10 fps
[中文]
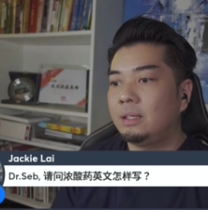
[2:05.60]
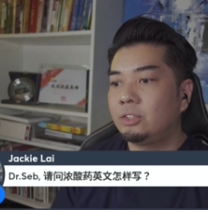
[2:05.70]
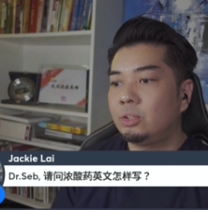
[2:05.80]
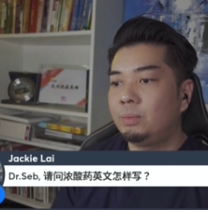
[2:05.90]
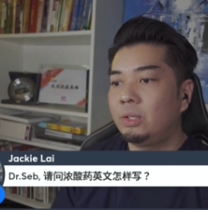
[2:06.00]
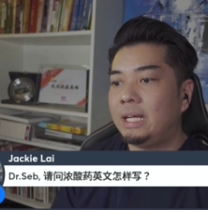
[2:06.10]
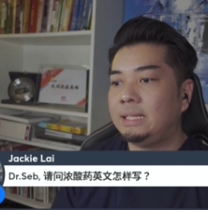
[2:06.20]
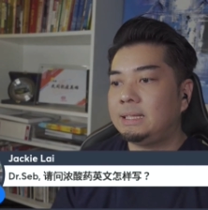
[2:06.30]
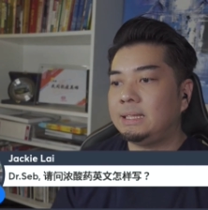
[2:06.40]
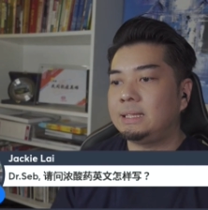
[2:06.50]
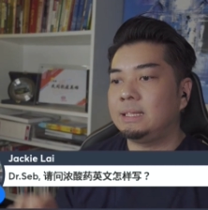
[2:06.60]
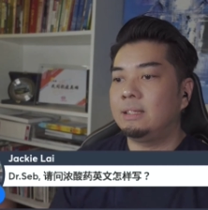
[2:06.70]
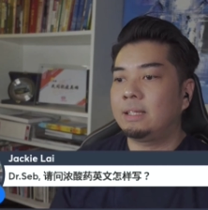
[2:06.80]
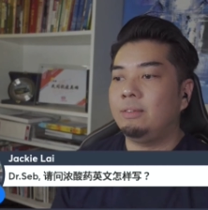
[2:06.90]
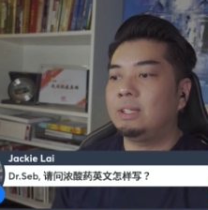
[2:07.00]
p o l s
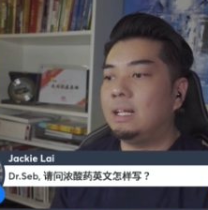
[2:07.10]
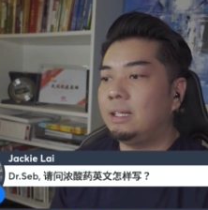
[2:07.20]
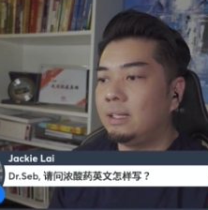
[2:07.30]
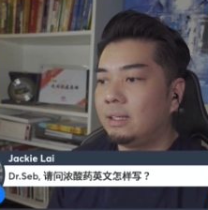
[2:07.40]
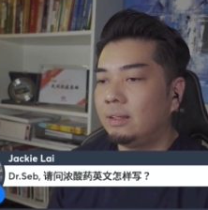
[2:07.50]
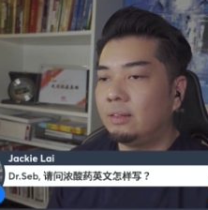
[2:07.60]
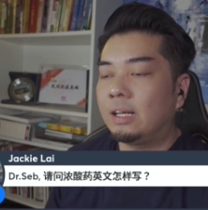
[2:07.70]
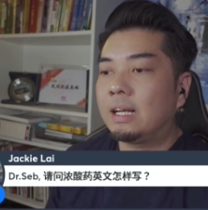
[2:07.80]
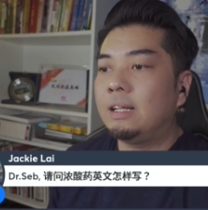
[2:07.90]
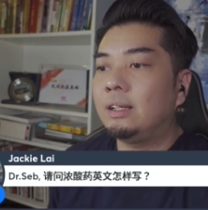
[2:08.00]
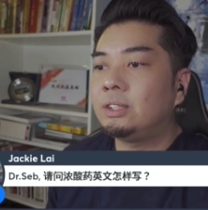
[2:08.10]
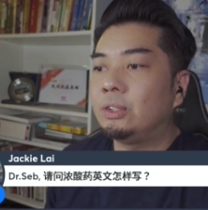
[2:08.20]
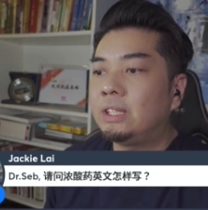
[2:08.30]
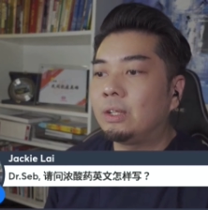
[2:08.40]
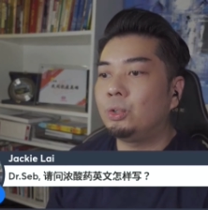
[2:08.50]
o k 我打了，那看它
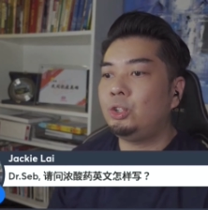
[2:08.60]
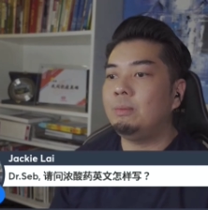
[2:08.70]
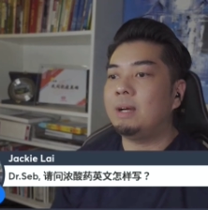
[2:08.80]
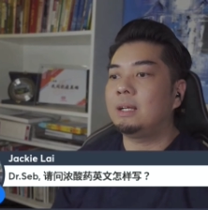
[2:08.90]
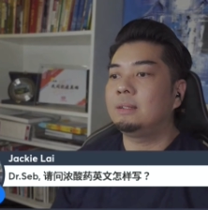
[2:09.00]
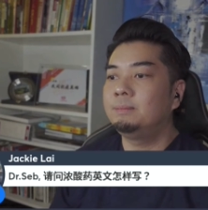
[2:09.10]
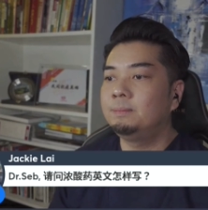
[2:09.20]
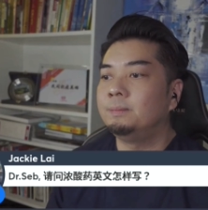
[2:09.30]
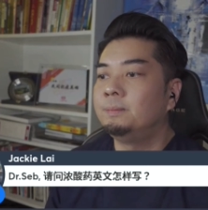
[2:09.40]
送送过去吗？嗯，